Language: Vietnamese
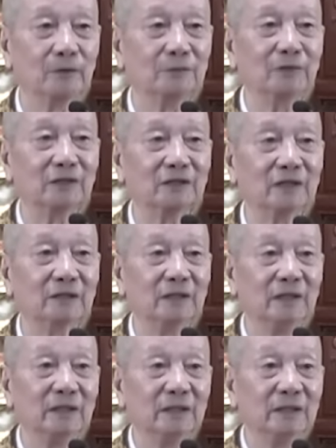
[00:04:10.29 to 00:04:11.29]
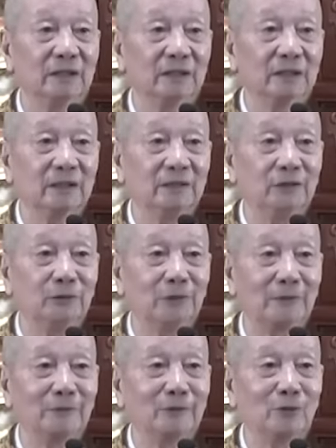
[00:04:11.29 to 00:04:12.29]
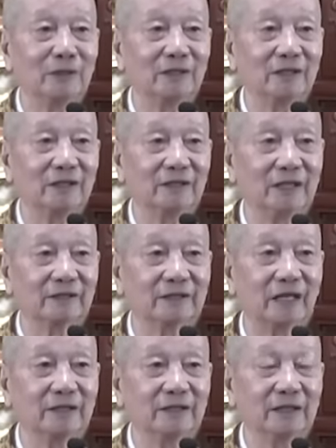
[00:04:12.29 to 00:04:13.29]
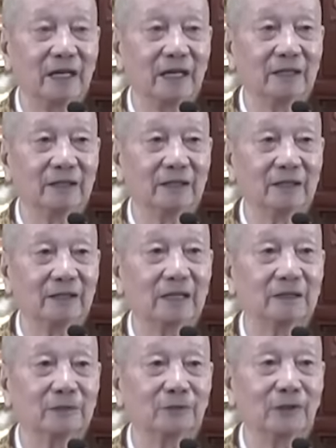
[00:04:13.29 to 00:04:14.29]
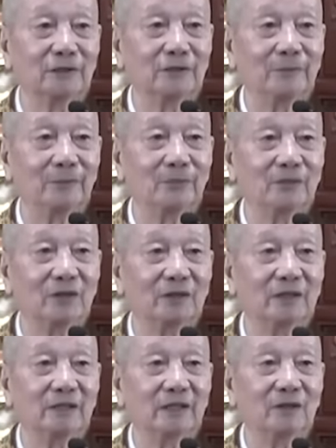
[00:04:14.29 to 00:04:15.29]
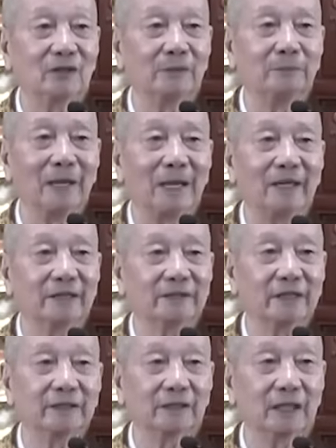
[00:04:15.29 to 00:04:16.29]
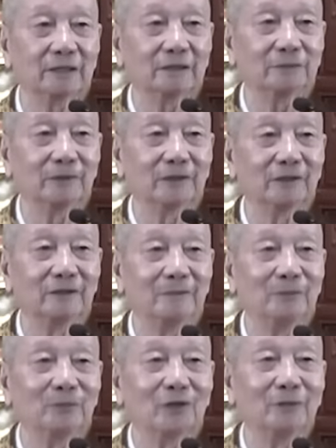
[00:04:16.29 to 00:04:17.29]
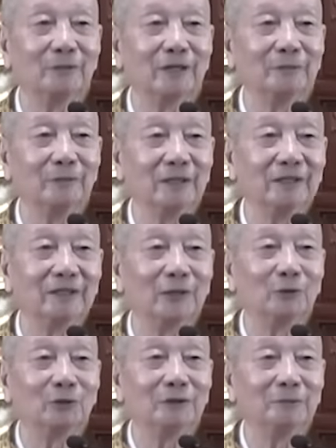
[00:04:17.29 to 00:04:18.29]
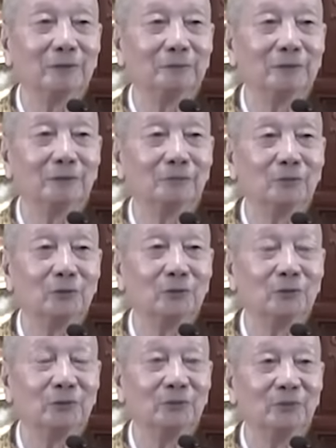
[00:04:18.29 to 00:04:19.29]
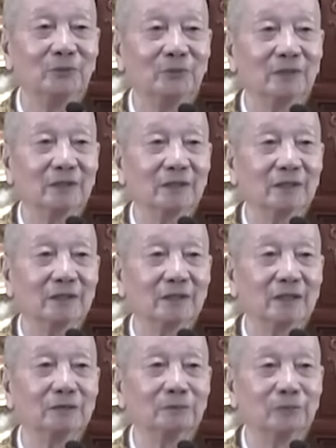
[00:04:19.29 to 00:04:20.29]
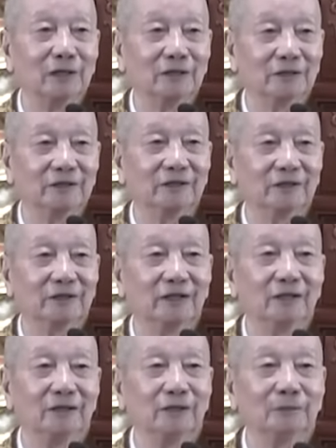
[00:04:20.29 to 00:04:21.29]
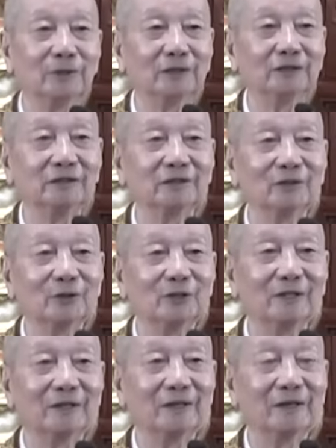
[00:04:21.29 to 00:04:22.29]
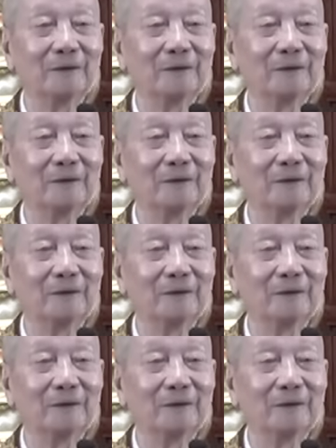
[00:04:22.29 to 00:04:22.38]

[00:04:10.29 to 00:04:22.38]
tức Phật đó diệu pháp liên qua kinh là sanh ra các đức Phật cho nên đây gọi là mẹ sanh ra các đức Phật cho nên mình đầu tiên mình bước vô đất Phật trước thế giới Phật trước cho nên